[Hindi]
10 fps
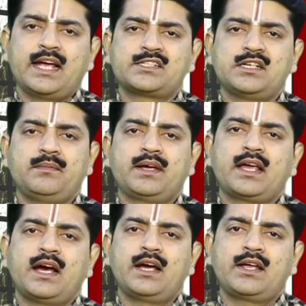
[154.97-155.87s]
ऐसे में
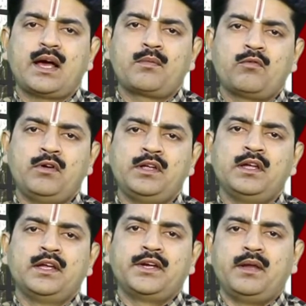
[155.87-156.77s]
क्या है कि आप कोई
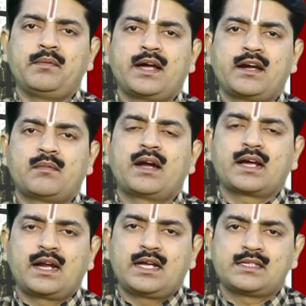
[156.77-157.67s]
टीम का निर्माण
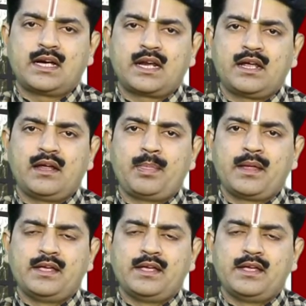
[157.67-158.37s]
करना चाह रहे हैं